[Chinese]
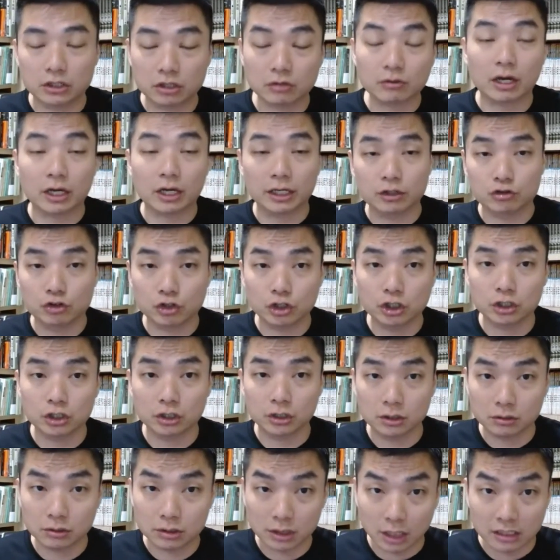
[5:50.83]
你就可以
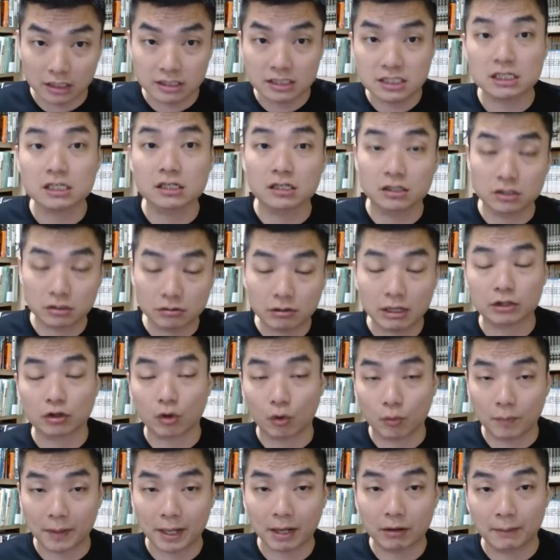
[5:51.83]
去登记，你就可以
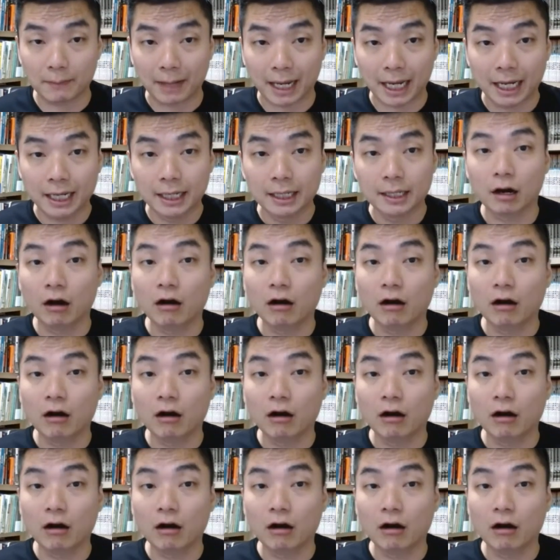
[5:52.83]
投票了嘛。